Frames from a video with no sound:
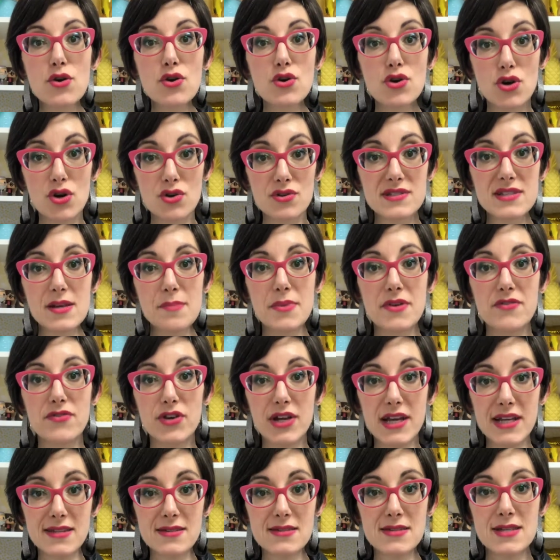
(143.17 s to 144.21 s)
con
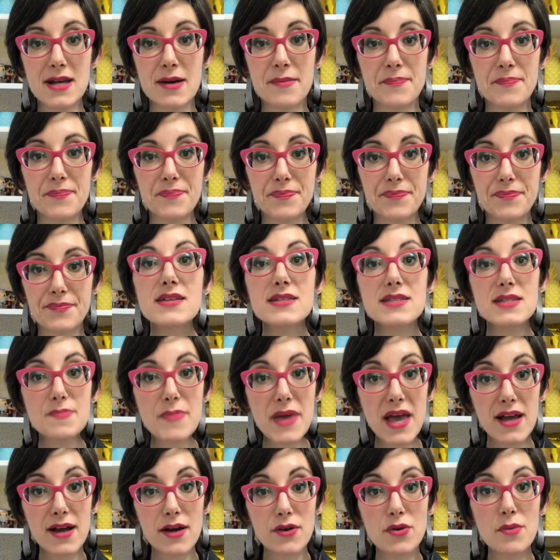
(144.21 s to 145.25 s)
consapevolezza
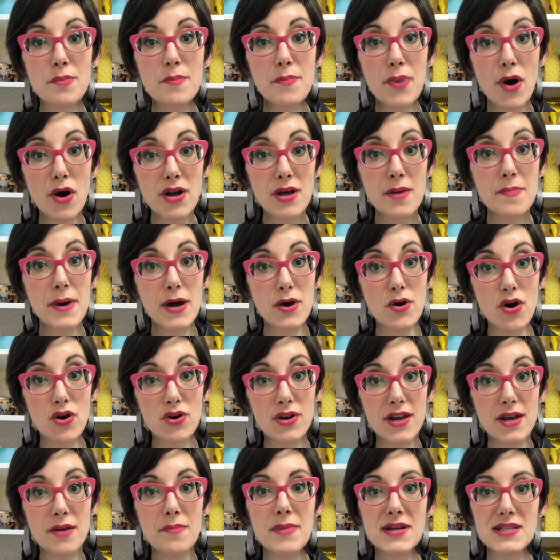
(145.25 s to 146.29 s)
spiegano in poche
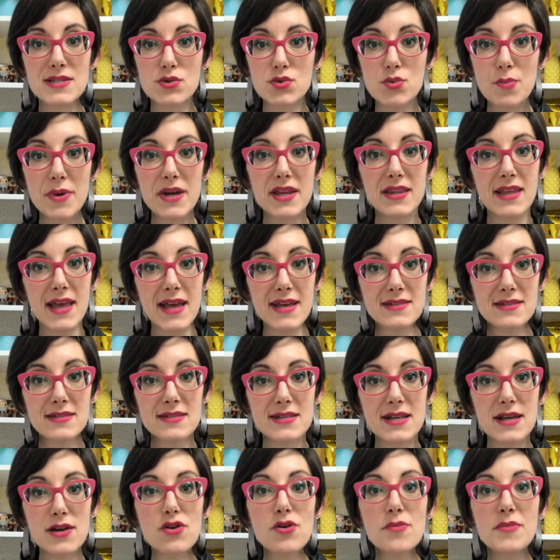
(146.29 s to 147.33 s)
parole, ma super
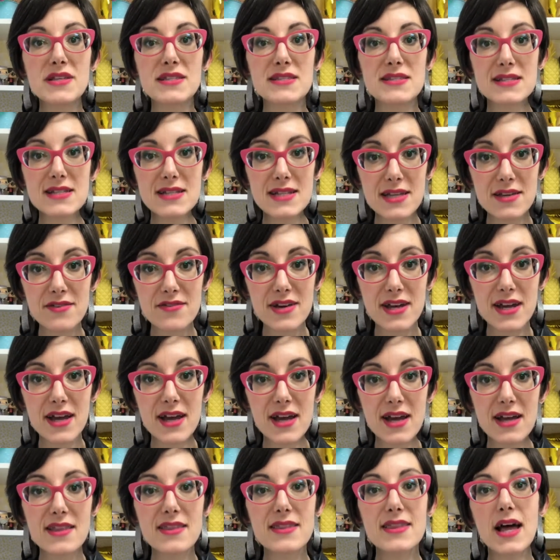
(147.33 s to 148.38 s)
dense, come
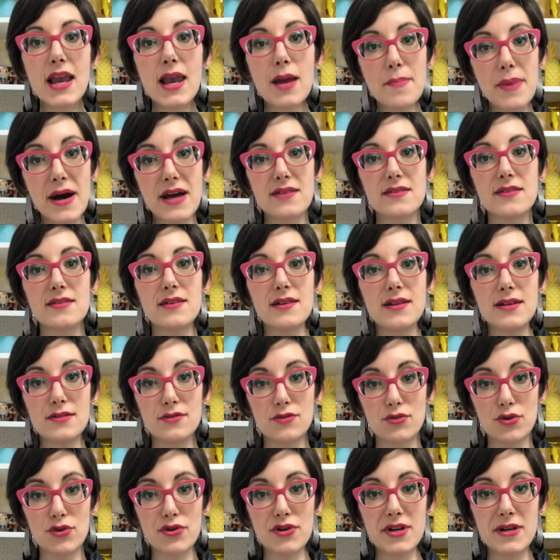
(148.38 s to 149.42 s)
scrivere dalla parte del
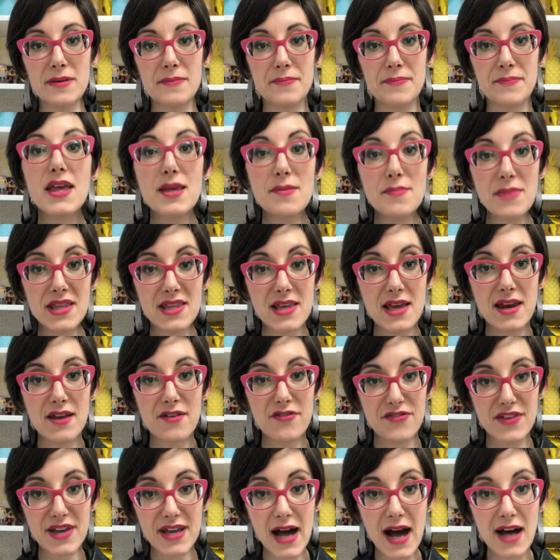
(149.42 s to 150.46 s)
lettore, in maniera
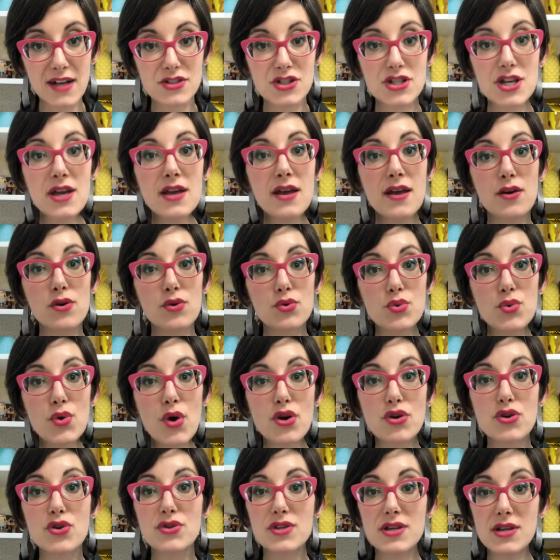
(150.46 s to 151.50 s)
efficace e con un
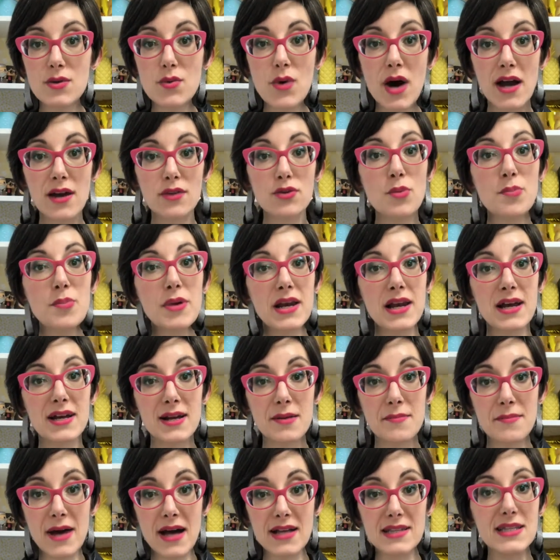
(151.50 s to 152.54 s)
occhio di riguardo per la
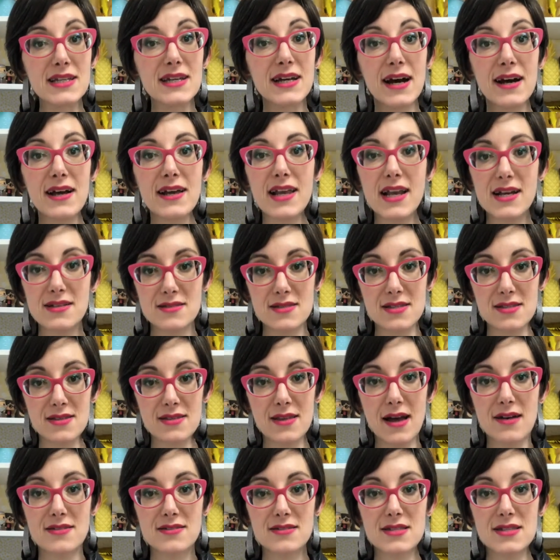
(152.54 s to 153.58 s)
grammatica e la
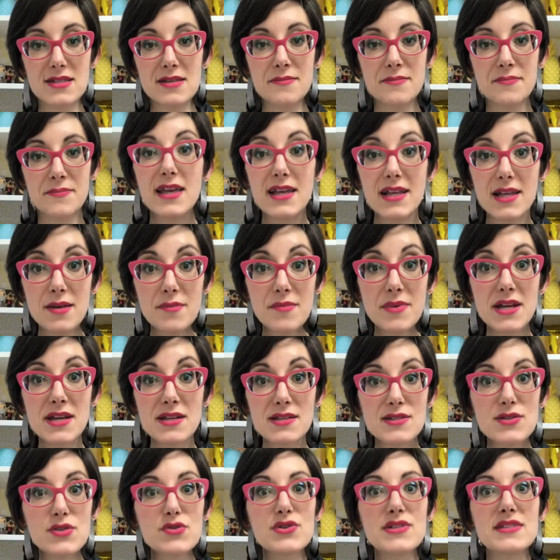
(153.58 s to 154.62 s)
sintassi. I libri
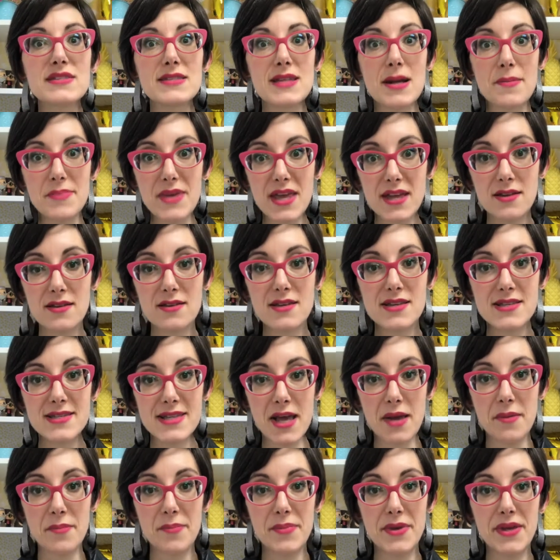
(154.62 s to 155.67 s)
sono strapieni di
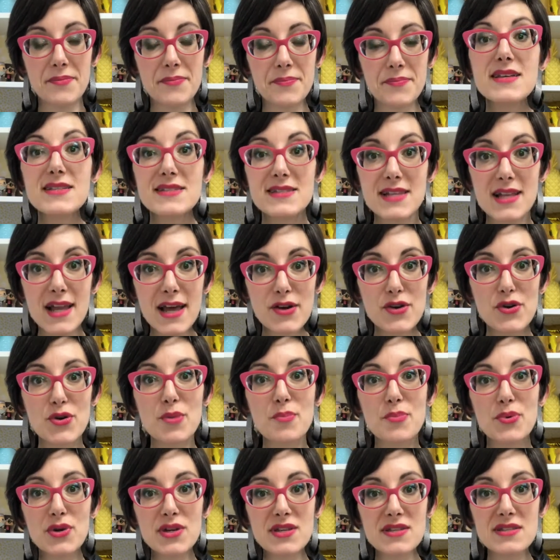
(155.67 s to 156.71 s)
esempi, si leggono
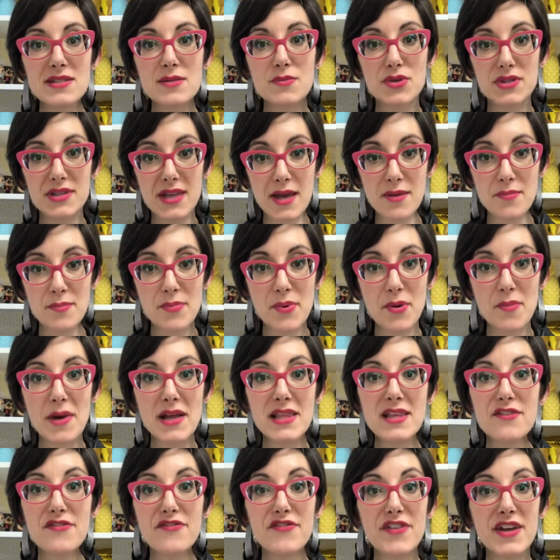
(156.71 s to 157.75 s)
in pochissimo tempo, ma
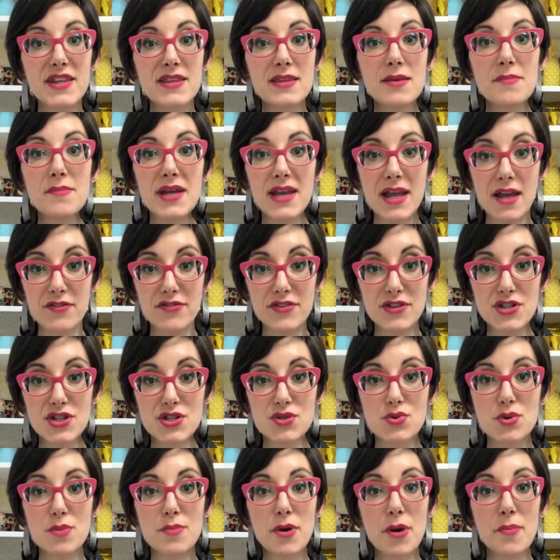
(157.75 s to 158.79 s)
gli effetti benefici
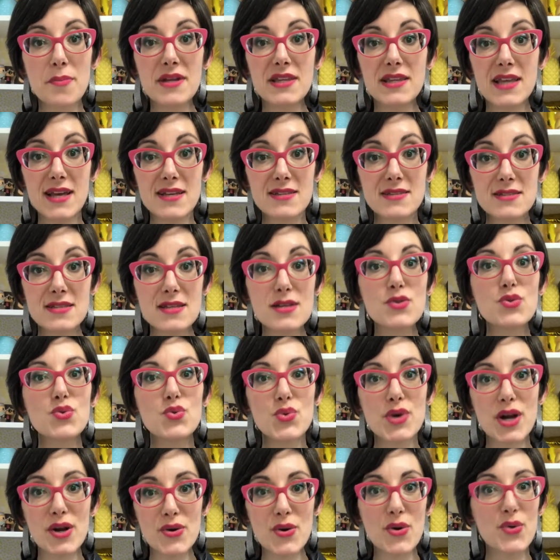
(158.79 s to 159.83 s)
sui propri testi
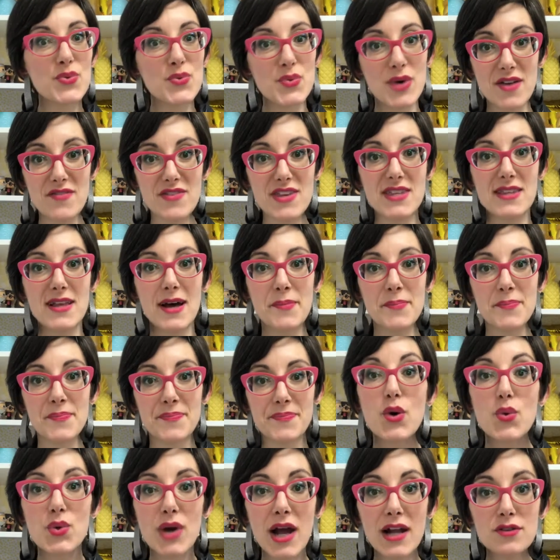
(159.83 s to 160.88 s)
durano una vita.
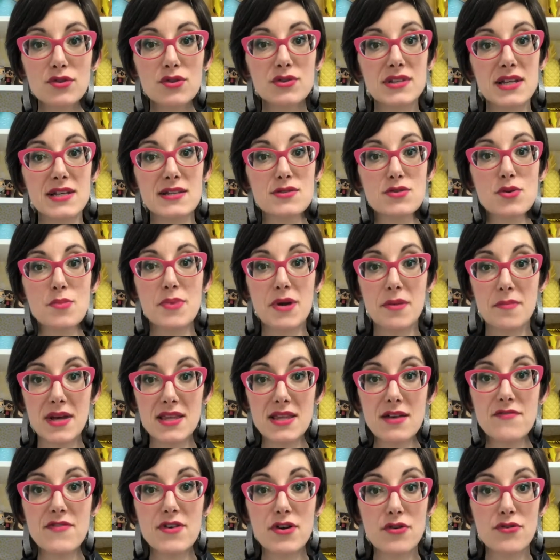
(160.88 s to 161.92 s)
Un altro testo per me
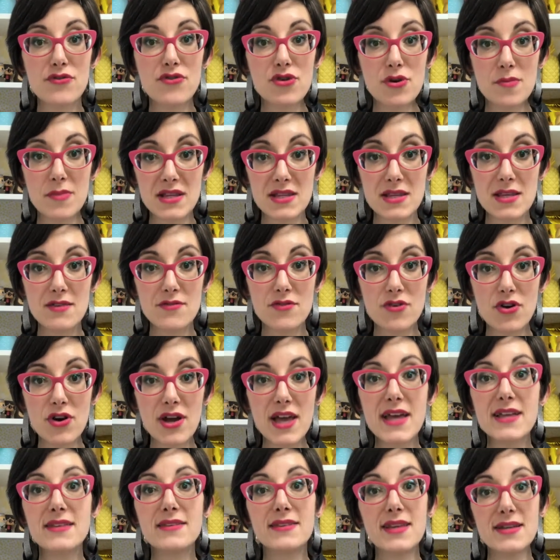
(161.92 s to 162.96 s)
davvero formativo
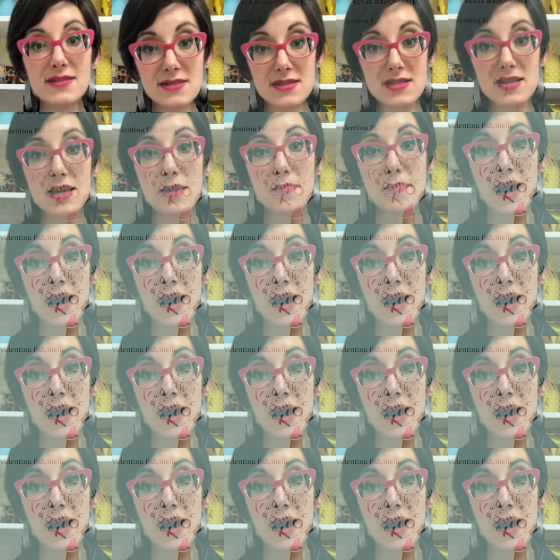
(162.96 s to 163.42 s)
è Testi che